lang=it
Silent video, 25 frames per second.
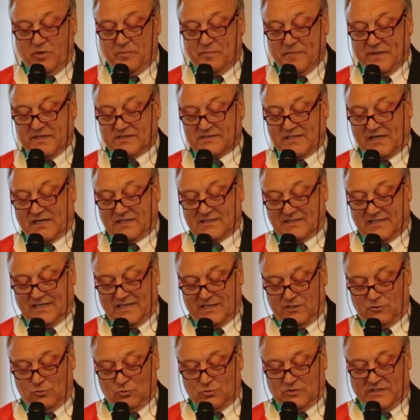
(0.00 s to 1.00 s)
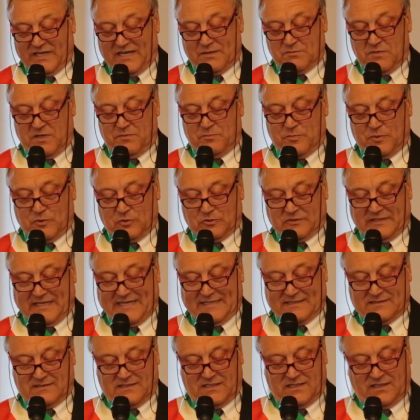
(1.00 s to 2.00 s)
Eh, abbiamo appena
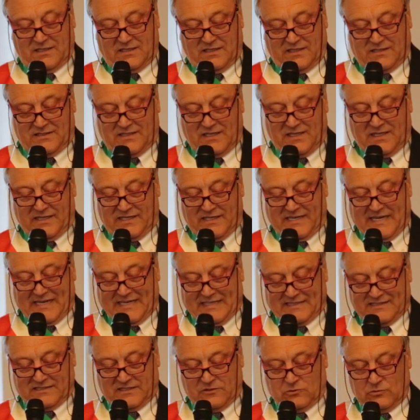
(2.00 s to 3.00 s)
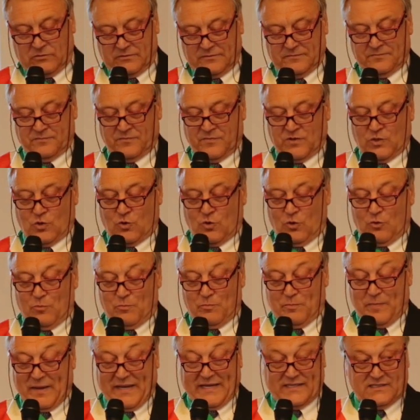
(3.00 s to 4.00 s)
fatto la richiesta di essere
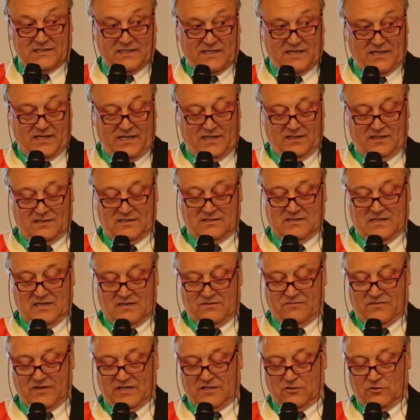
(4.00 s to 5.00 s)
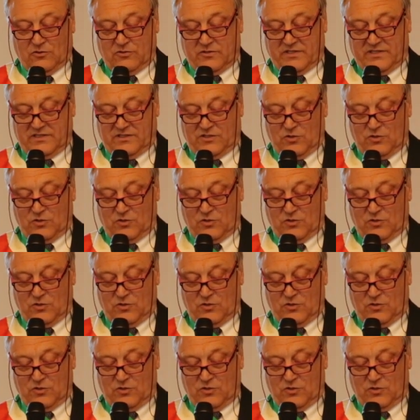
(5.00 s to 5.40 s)
candidati come eh, area